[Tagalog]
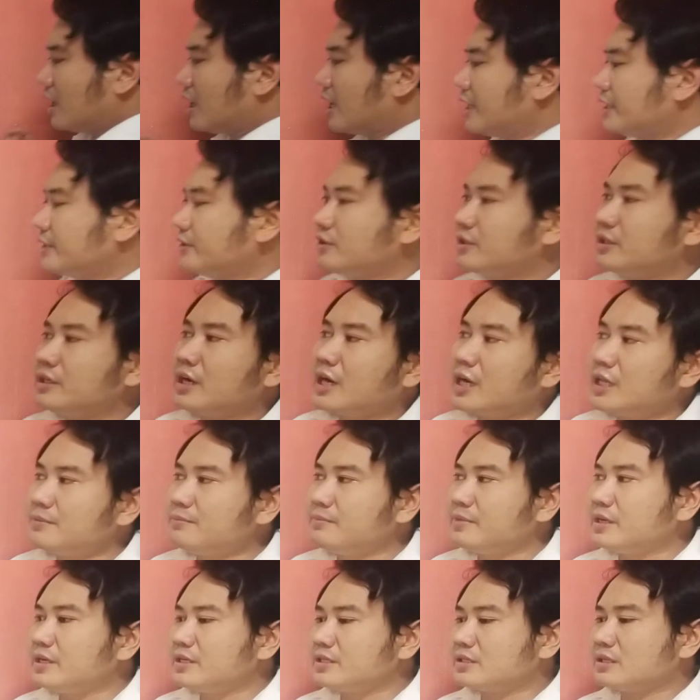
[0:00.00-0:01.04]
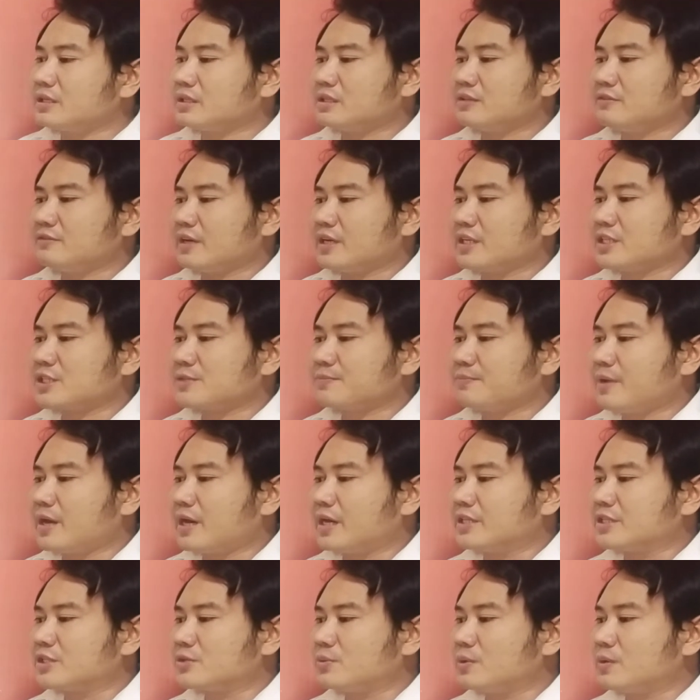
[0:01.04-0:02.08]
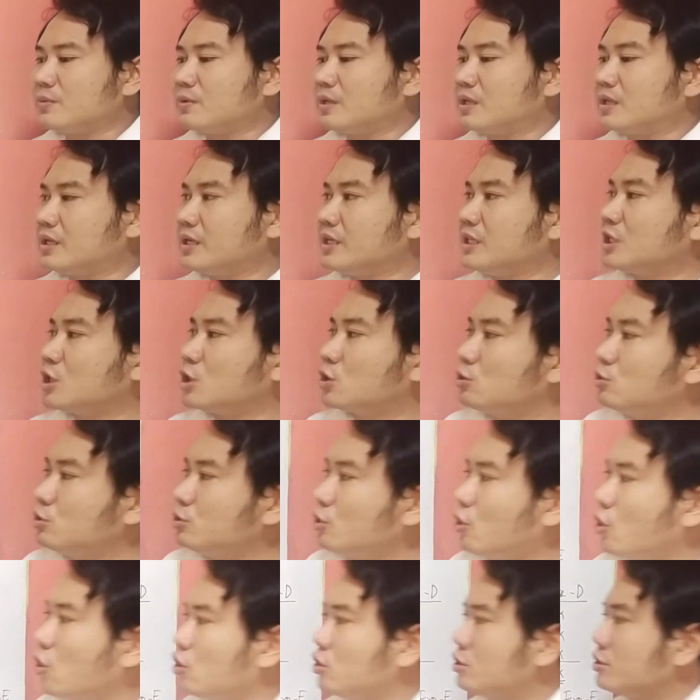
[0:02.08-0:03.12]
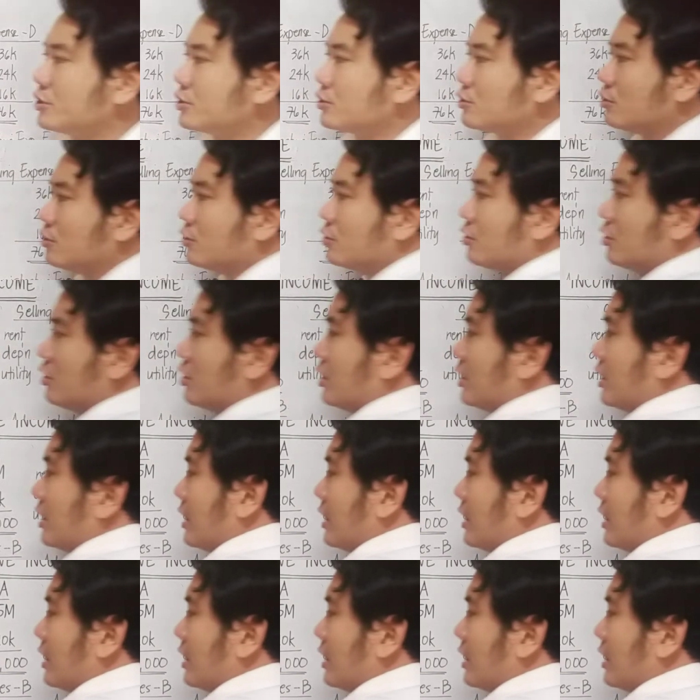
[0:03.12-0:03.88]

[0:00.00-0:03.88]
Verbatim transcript: Under administrative expense, we will include also